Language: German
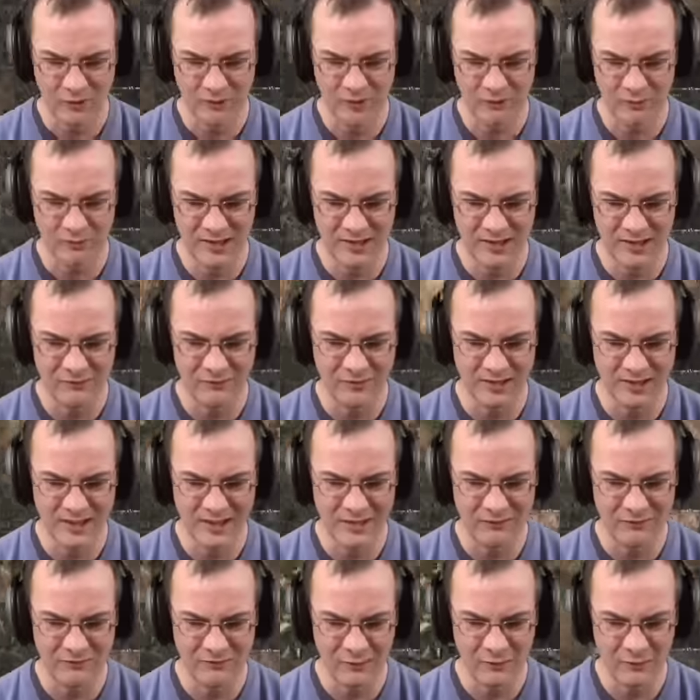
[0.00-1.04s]
nimmt denn die
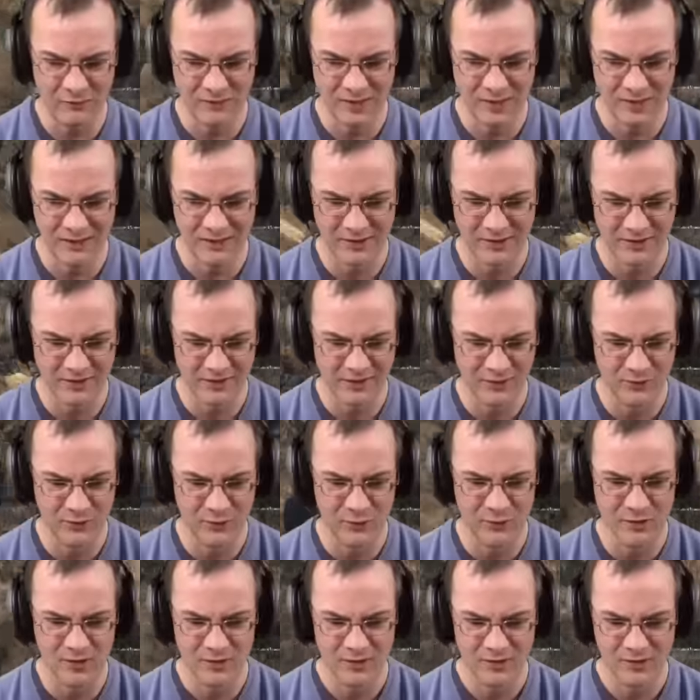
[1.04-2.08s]
Vergiftung weiter
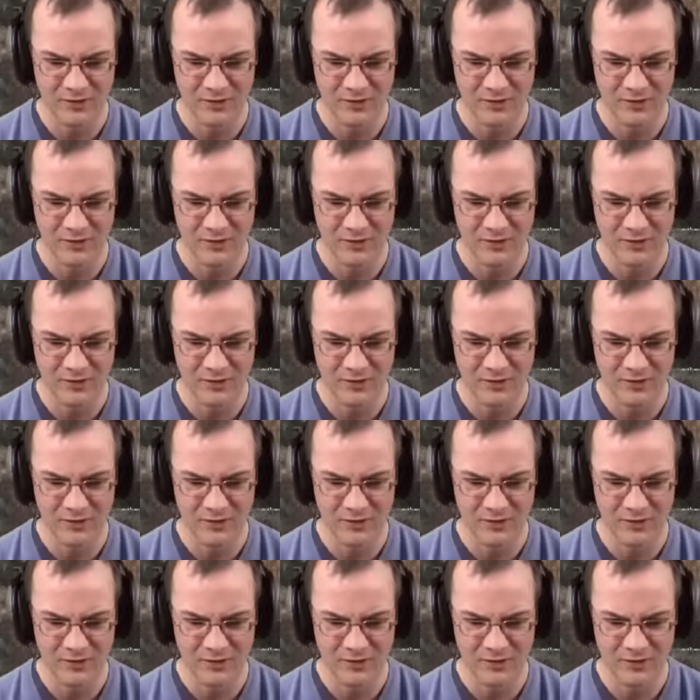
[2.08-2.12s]
zu?